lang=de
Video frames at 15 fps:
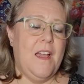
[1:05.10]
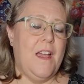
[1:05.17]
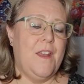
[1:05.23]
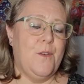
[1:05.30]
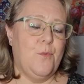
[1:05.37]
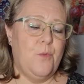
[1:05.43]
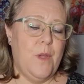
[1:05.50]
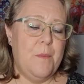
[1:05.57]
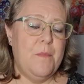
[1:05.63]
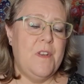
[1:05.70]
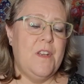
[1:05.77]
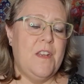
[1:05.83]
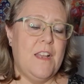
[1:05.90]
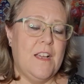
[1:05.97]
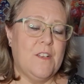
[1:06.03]
ein
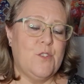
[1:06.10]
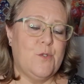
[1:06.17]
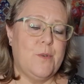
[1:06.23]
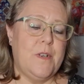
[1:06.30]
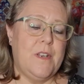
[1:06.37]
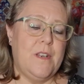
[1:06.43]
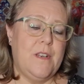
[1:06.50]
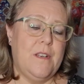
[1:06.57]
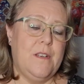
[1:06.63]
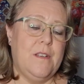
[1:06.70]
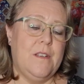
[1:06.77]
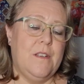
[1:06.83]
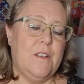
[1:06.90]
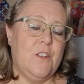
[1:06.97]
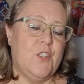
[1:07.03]
Women Luxury
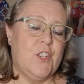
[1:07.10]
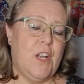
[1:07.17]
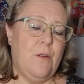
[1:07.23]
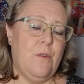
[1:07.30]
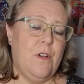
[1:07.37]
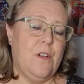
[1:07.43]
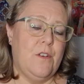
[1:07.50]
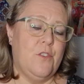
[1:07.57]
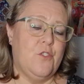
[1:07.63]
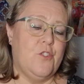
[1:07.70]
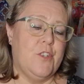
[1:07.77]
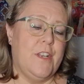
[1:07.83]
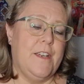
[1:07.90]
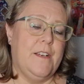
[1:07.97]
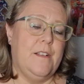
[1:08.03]
Shower
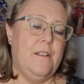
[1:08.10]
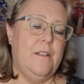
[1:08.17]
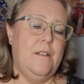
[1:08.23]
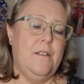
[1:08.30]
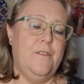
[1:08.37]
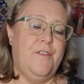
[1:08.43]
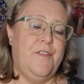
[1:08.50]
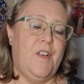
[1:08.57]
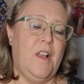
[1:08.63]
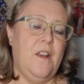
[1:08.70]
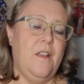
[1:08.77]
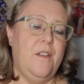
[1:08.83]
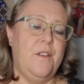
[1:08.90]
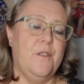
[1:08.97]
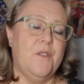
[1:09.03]
Gel
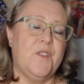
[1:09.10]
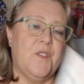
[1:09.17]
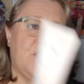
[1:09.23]
Follow Your